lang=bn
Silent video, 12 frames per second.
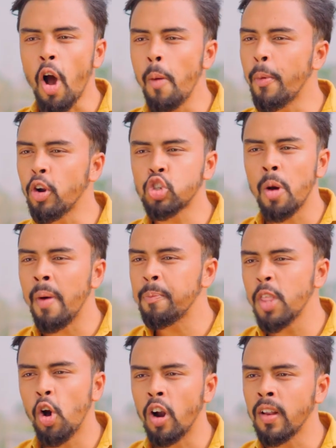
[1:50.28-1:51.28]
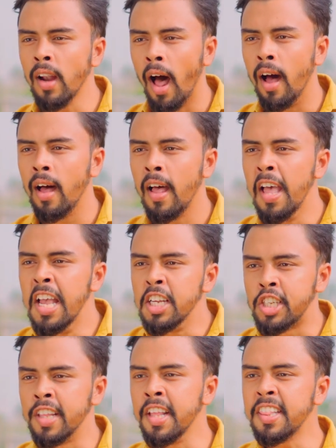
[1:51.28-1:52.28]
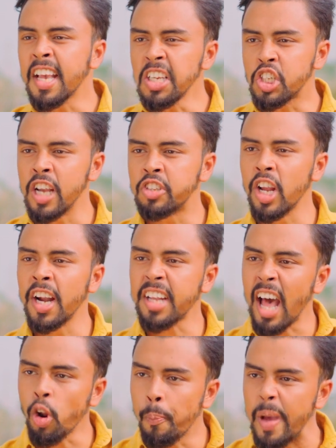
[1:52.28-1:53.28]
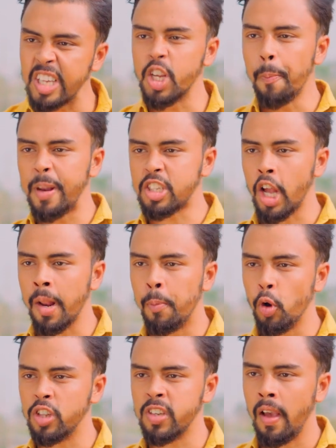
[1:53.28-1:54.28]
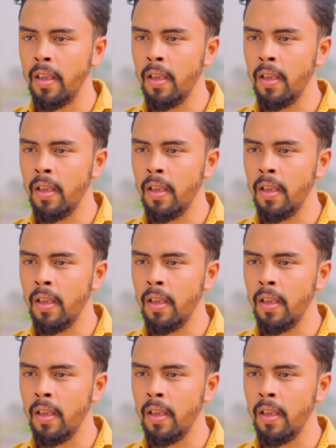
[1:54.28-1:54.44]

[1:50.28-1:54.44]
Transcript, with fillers: চাওয়া পাওয়ার সমাপ্তি ঘটে না সেদিন থেকে সেই ছেলেটা আরো বেশি প্রেশারে পড়ে যায়